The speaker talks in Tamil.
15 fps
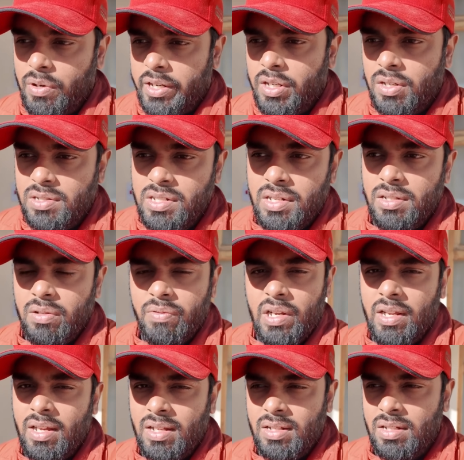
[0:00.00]
ஒயிட் ஹார்ஸ் எடுத்து
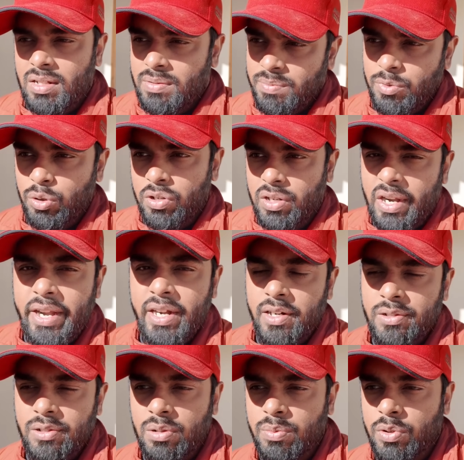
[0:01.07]
வெளியே அதை ஒரு ரைடு
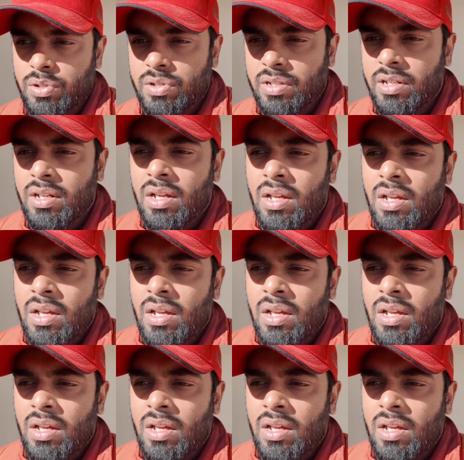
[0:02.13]
எடுத்துன்னு போகிறதுக்கு